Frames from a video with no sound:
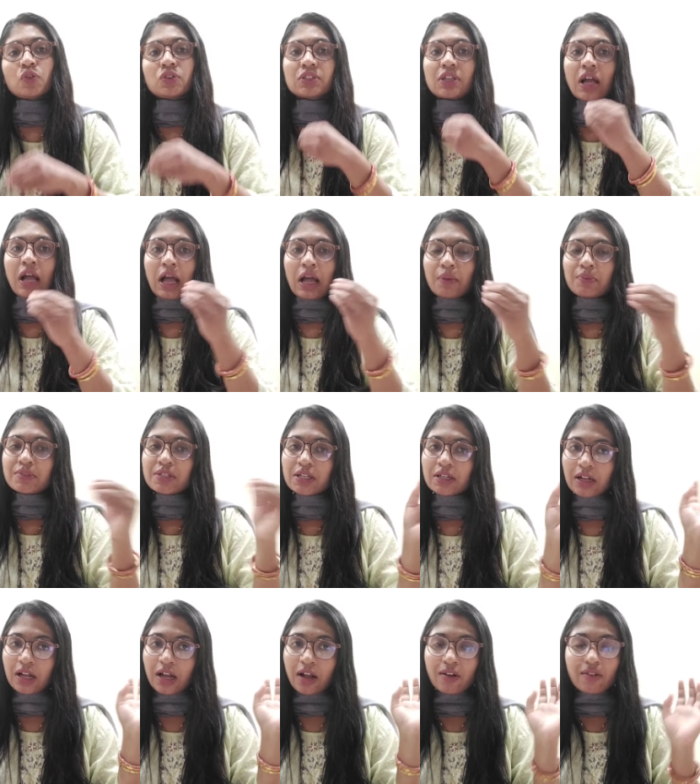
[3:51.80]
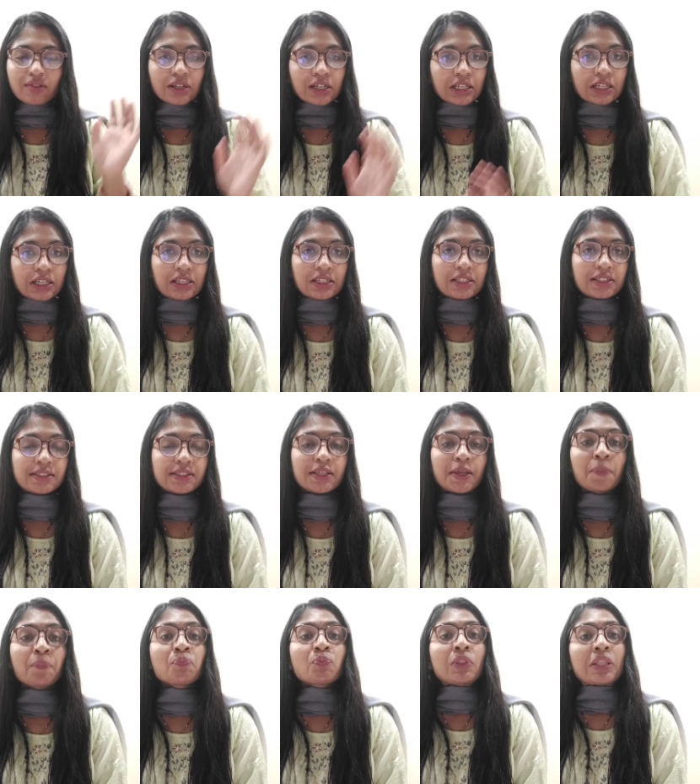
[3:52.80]
उसका आप छिड़काव कर
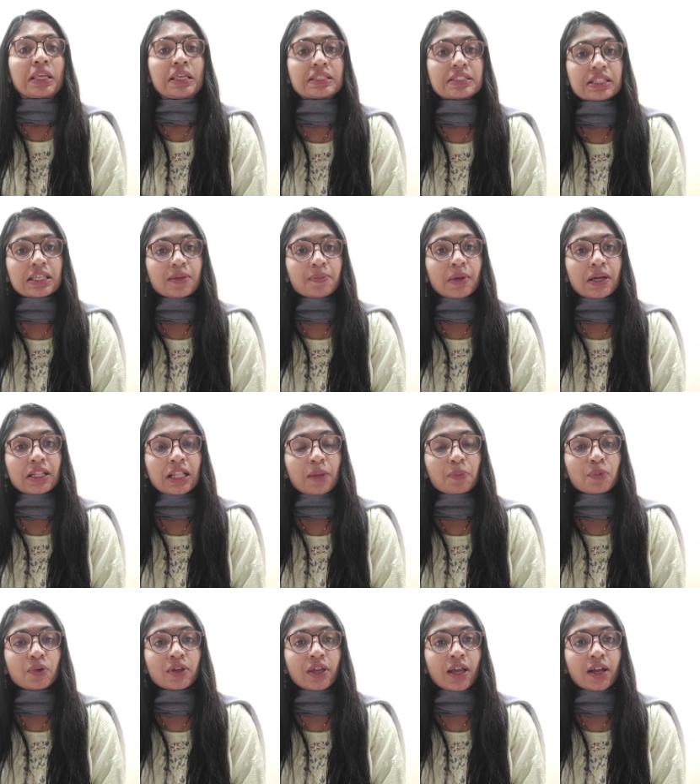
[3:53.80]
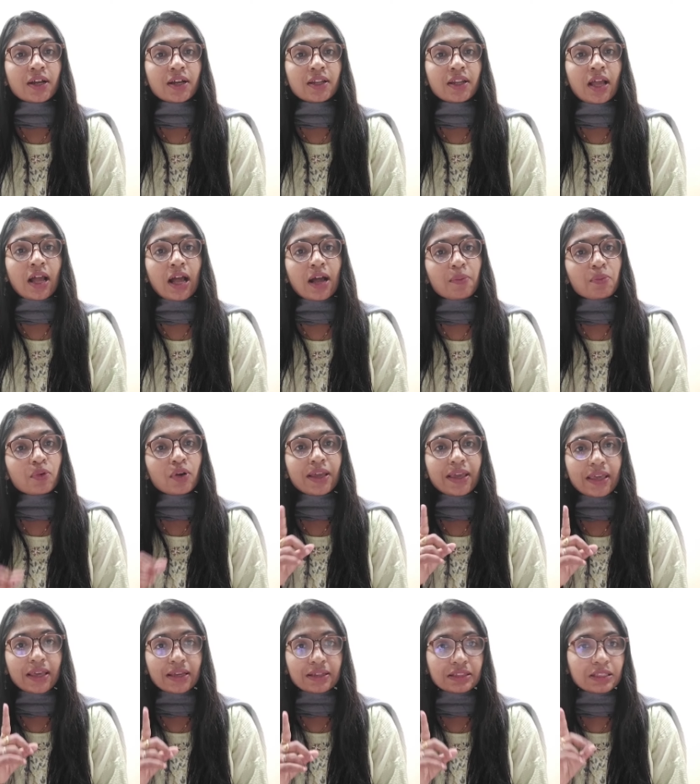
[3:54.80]
लीजिए इसके बाद आपको क्या करना है आपको
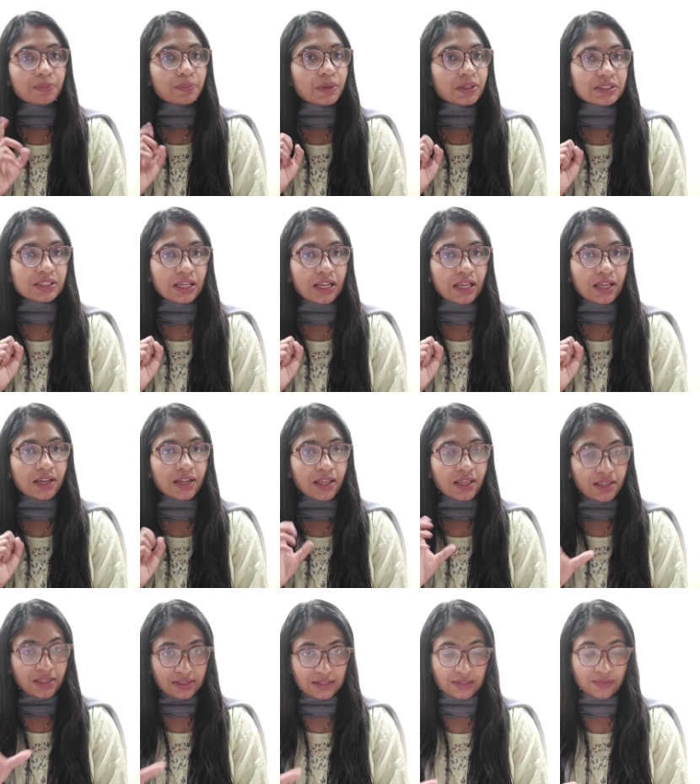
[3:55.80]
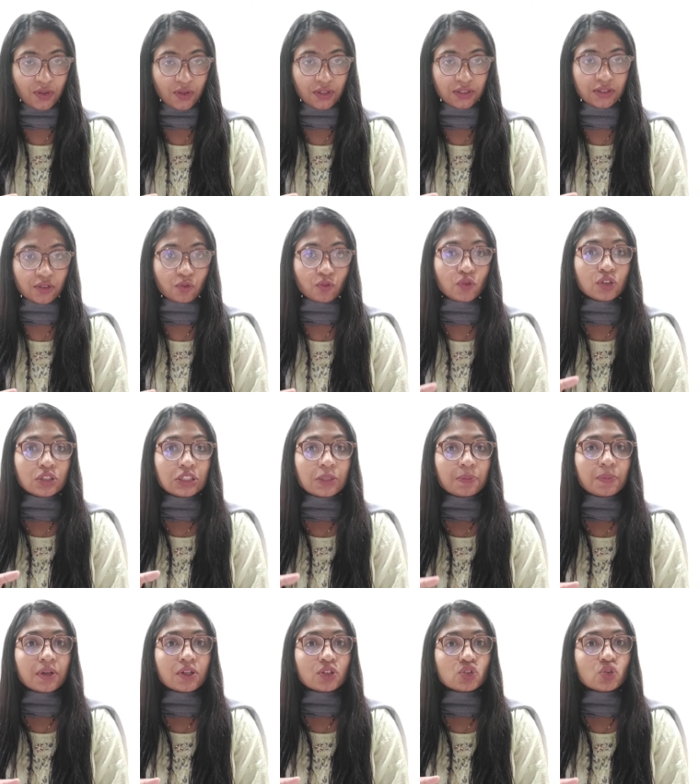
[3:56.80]
एक दीपक जलाना है इस वक्त वो
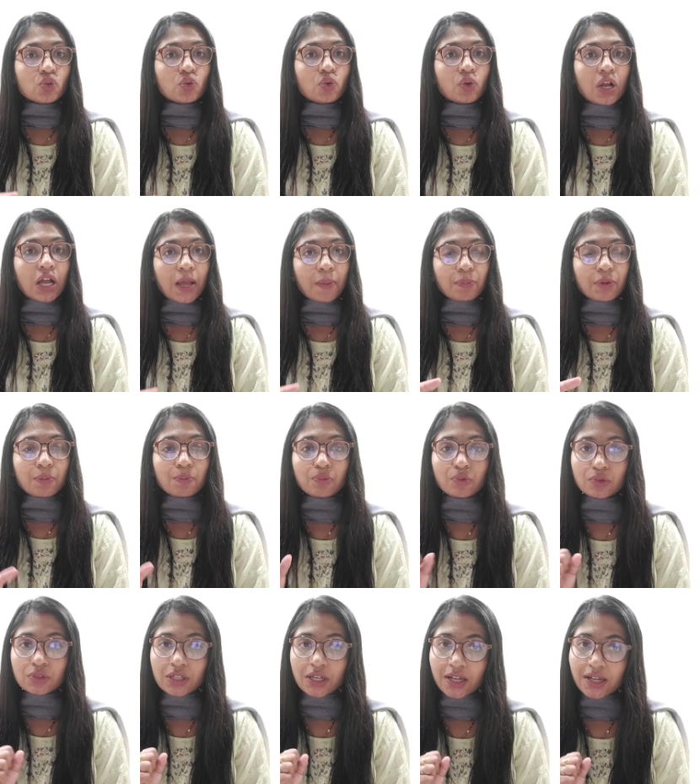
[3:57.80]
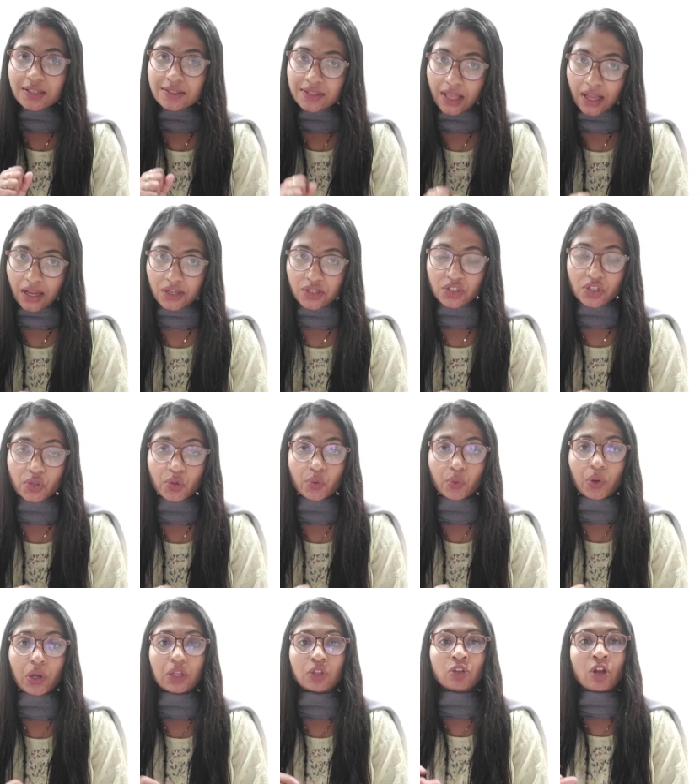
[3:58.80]
दीपक जो होगा आपकी पूजा का साक्षी
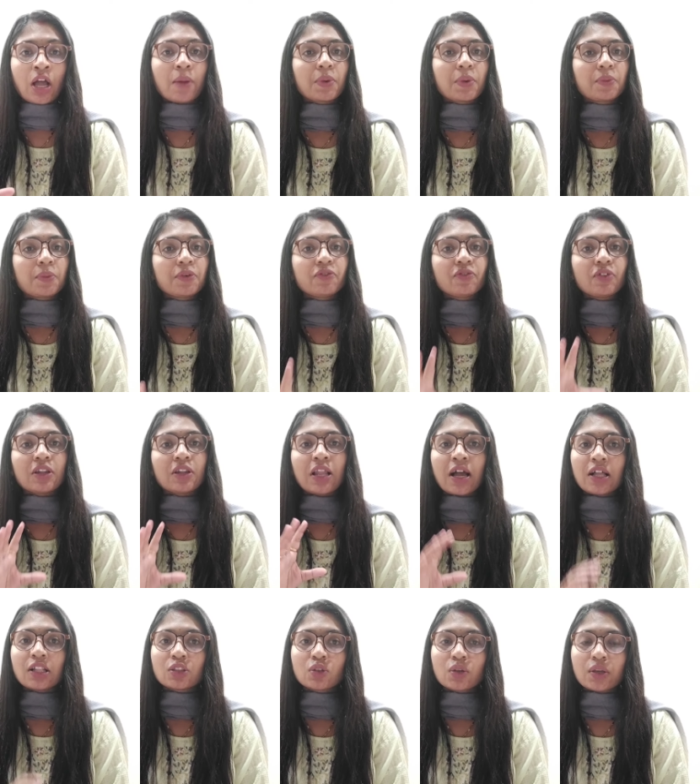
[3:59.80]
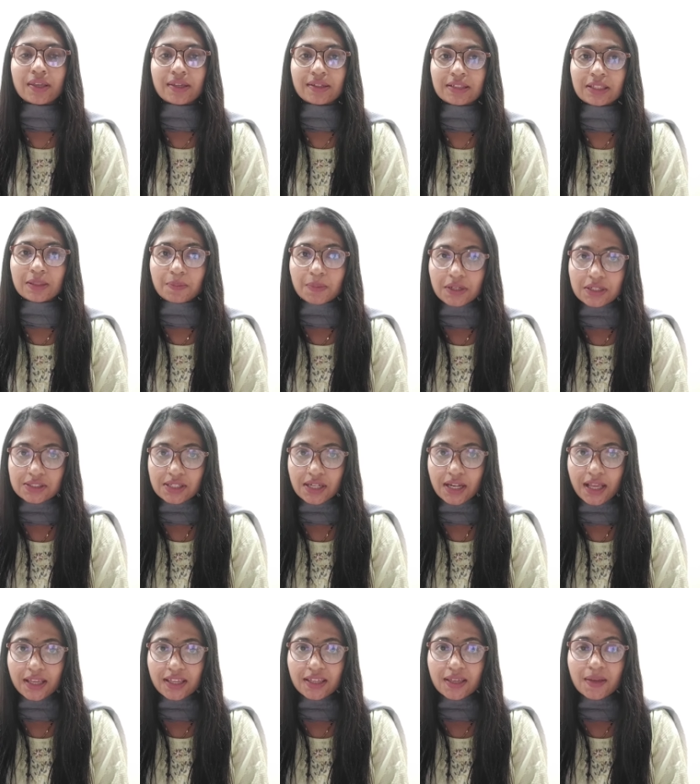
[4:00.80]
होगा तो आप अभी फ़िलहाल तो एक दीपक
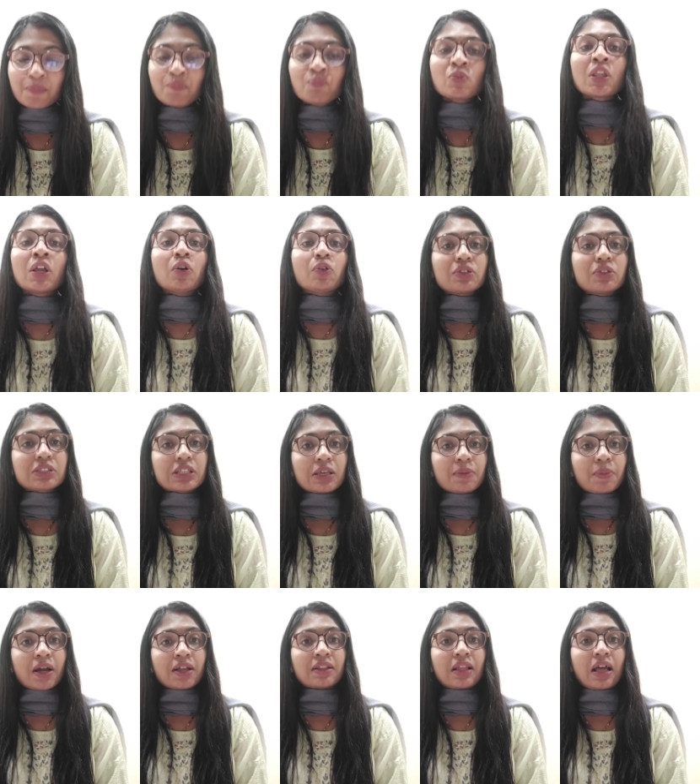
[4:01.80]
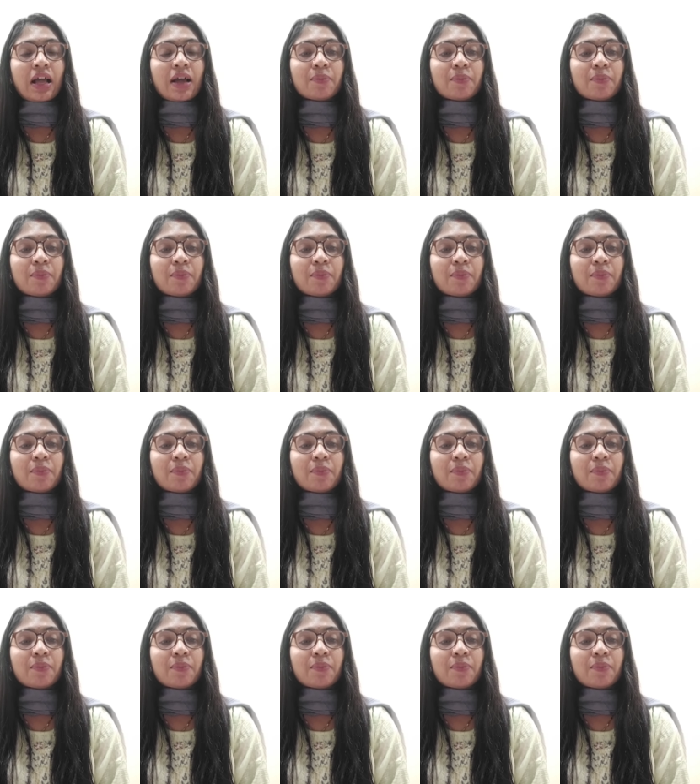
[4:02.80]
जलाइए उसके बाद